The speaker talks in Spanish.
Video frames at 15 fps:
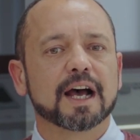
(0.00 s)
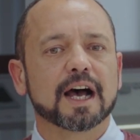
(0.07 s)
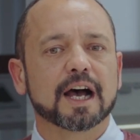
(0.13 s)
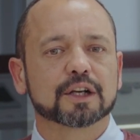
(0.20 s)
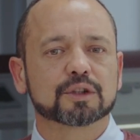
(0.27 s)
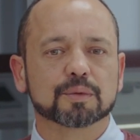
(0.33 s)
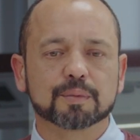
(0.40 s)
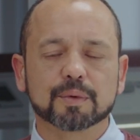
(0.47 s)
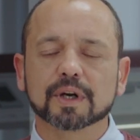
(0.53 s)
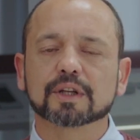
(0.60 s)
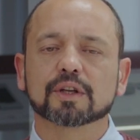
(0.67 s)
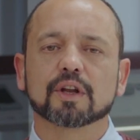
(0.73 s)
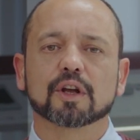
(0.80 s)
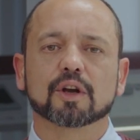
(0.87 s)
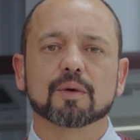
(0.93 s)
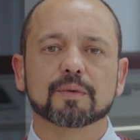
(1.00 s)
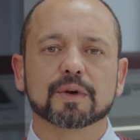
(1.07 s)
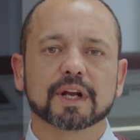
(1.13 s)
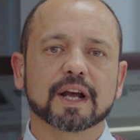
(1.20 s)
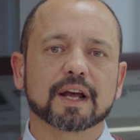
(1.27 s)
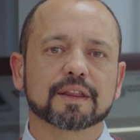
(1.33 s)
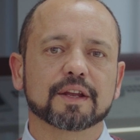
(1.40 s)
a su puerto de
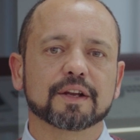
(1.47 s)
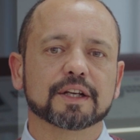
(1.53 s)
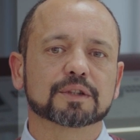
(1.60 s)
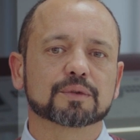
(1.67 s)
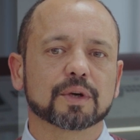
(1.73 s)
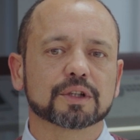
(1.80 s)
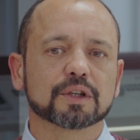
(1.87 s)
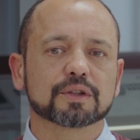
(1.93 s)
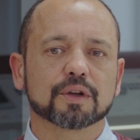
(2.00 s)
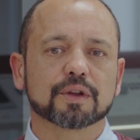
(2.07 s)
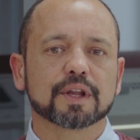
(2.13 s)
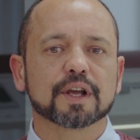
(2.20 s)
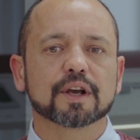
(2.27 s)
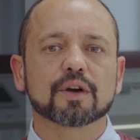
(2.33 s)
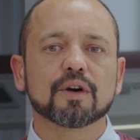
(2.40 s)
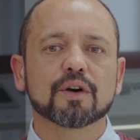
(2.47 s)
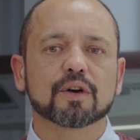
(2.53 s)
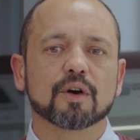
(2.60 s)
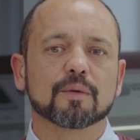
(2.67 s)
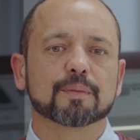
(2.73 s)
comunicaciones 485